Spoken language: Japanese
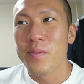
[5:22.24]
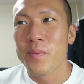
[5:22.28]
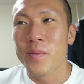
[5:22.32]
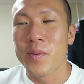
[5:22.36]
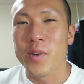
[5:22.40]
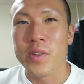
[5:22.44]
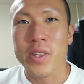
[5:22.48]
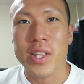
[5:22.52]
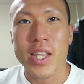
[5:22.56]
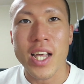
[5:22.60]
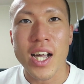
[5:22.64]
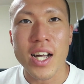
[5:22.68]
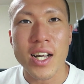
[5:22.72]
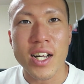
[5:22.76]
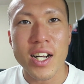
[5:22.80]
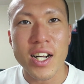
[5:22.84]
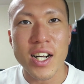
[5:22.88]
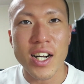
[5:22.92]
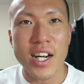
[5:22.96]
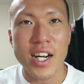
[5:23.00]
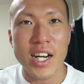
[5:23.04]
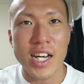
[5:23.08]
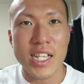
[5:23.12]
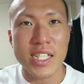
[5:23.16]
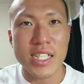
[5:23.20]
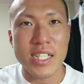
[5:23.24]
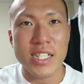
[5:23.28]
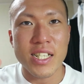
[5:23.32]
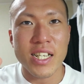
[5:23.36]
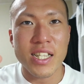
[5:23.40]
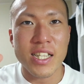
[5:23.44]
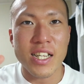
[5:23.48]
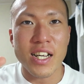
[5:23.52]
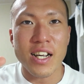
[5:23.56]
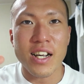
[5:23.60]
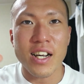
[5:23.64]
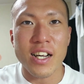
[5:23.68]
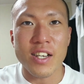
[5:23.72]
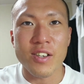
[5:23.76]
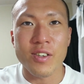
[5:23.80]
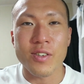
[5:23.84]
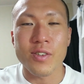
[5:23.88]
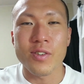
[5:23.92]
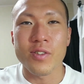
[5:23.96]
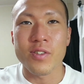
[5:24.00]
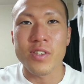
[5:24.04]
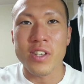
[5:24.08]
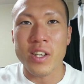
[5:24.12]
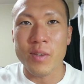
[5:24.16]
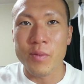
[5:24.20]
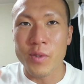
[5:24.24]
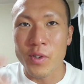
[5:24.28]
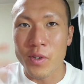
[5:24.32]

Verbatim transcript: もうタガが外れたかのように、